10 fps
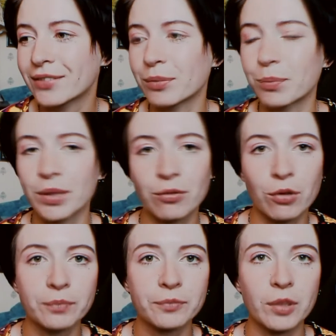от
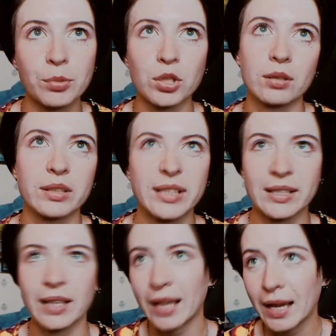моего вообще
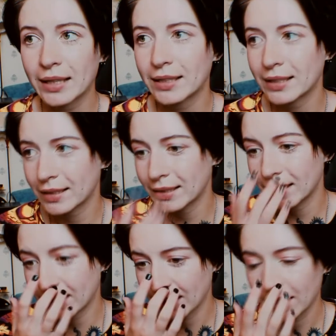состояния
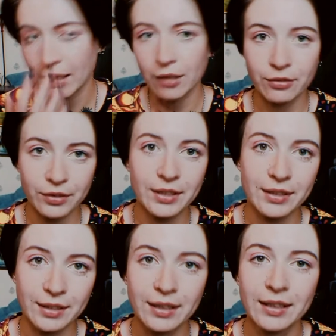здесь. Как вы
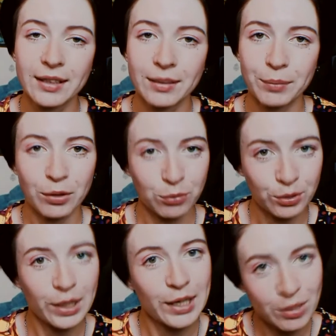видите, меня тут
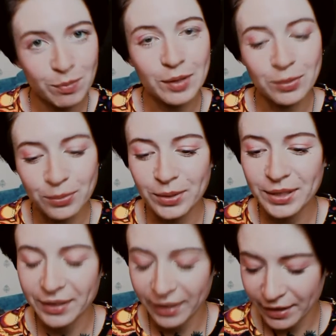клещ, блин,
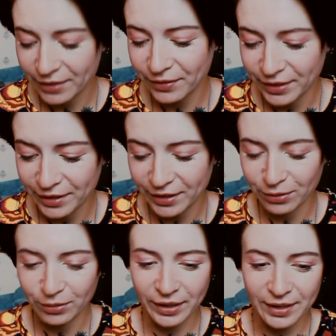укусила, я, извините,
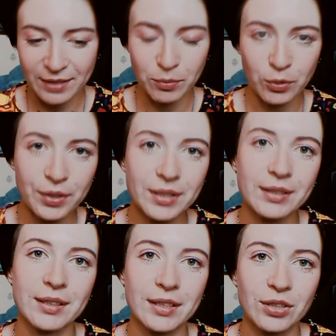тут на
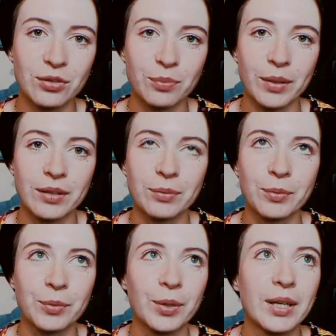антибиотиках сижу,
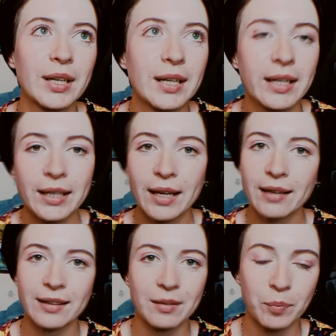поэтому
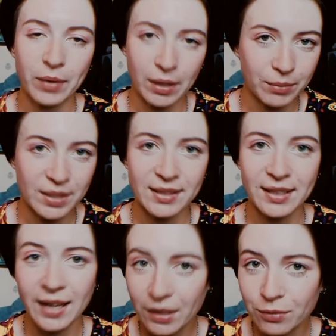я так прям не
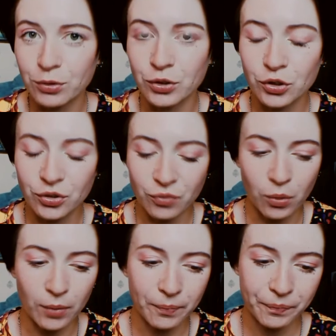загадываю
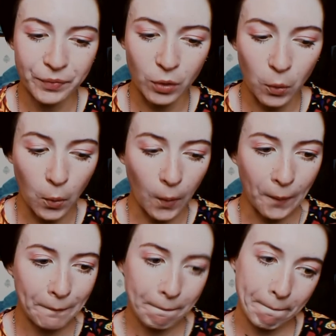ничего,
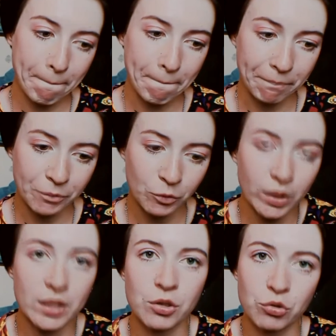но... Ну,
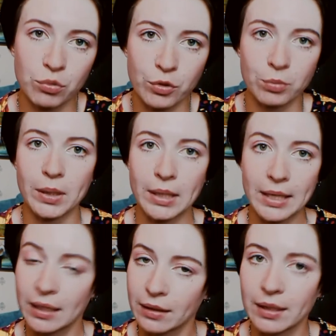надеюсь, что, может быть,
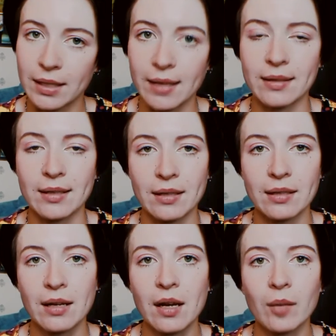лето я
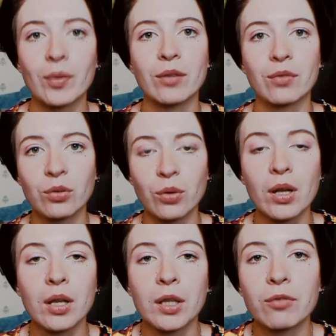здесь проведу.
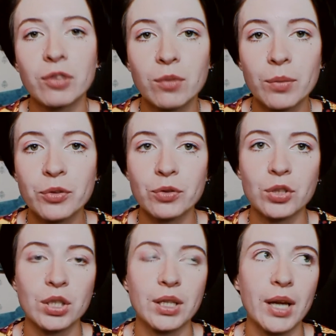Но в любом
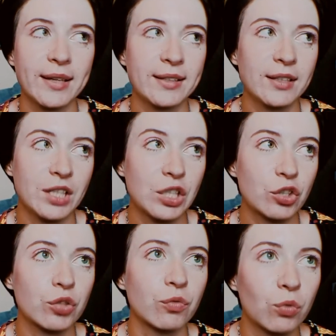случае, я здесь не
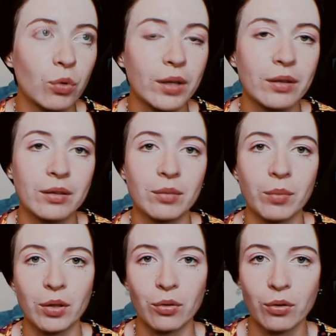живу, это не
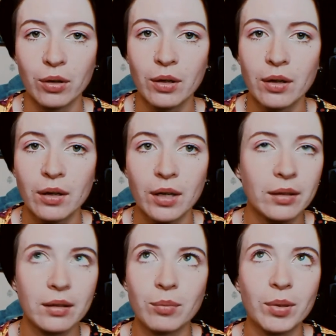мое
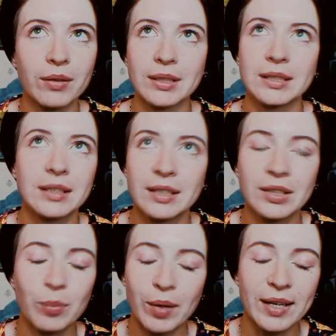это как бы квартира
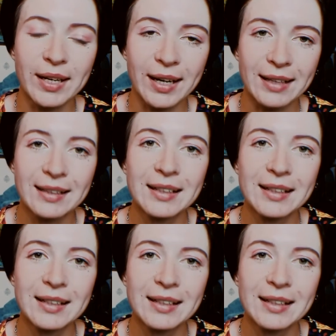не моя.